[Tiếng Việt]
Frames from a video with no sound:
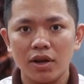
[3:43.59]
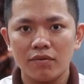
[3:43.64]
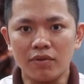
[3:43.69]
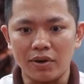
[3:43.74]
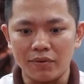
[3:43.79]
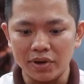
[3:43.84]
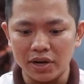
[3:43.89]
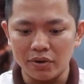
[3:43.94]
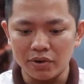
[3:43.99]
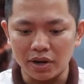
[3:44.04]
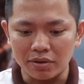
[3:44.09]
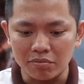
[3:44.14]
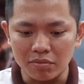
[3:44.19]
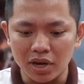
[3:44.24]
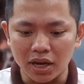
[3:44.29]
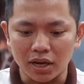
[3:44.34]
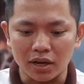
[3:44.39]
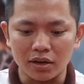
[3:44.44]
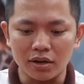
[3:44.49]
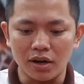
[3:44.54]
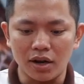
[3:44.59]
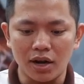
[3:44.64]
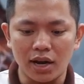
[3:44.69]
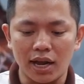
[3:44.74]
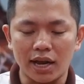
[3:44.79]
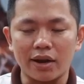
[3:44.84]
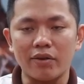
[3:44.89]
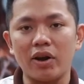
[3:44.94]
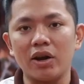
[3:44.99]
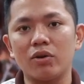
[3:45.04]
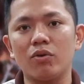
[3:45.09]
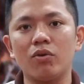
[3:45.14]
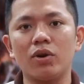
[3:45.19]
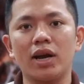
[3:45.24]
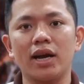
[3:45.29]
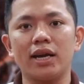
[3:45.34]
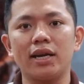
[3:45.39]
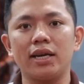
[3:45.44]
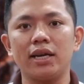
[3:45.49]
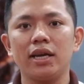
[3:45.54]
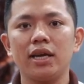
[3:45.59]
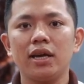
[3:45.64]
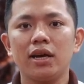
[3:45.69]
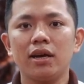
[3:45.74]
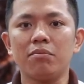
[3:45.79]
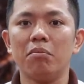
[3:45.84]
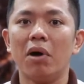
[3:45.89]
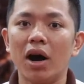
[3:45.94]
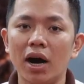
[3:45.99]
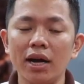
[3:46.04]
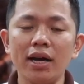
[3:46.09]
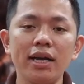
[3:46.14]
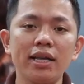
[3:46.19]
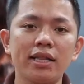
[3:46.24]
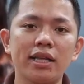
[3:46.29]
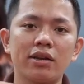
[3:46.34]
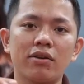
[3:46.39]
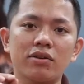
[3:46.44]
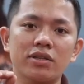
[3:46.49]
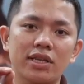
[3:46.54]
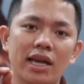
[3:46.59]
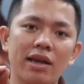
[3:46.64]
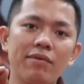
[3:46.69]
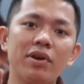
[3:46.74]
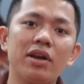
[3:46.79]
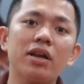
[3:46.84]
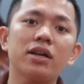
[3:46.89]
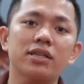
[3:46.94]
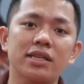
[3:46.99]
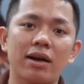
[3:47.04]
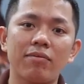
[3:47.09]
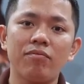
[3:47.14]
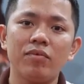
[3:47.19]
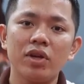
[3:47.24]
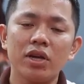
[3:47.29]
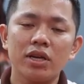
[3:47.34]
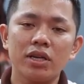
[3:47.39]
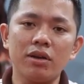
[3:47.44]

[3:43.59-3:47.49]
Và một điều đặc biệt nữa là cái loại gỗ này mới thì nó dễ bị nứt răm,